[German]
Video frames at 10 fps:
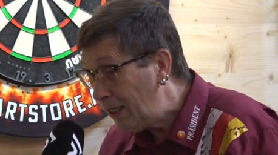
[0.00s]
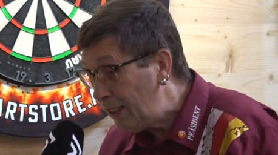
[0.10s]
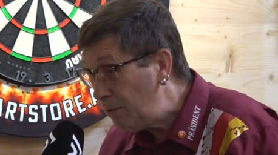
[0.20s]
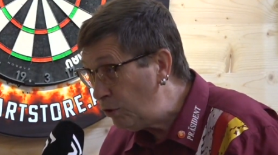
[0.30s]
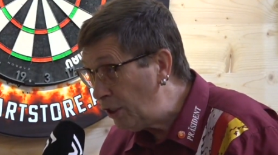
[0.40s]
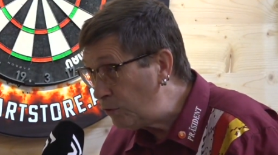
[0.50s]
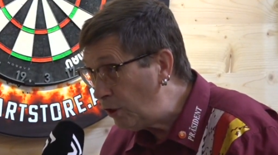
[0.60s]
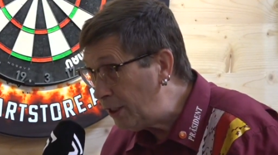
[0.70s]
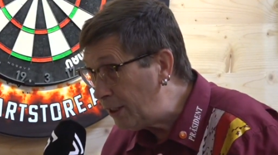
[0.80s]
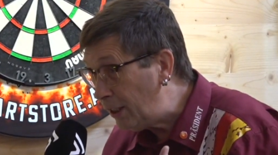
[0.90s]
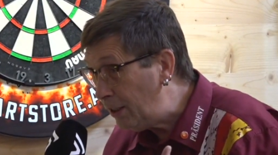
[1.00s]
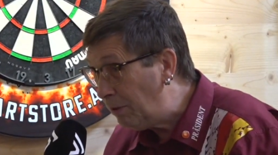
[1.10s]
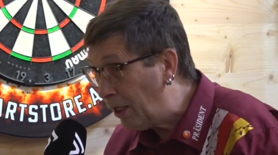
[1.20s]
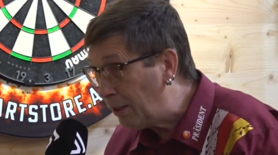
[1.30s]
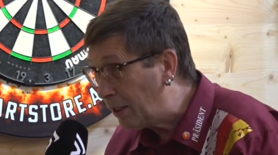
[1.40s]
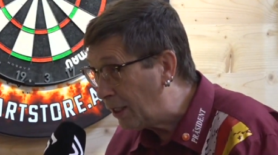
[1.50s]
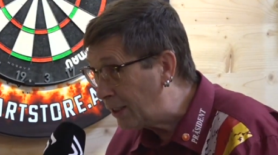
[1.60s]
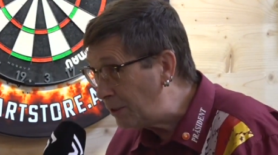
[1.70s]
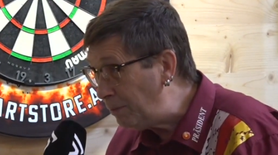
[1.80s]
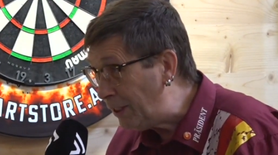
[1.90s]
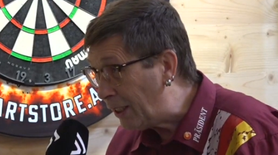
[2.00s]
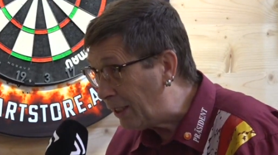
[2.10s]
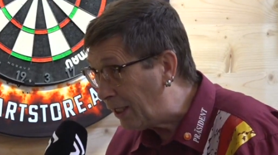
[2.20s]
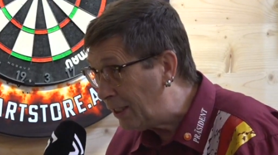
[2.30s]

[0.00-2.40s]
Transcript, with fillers: Ich will natürlich immer gewinnen.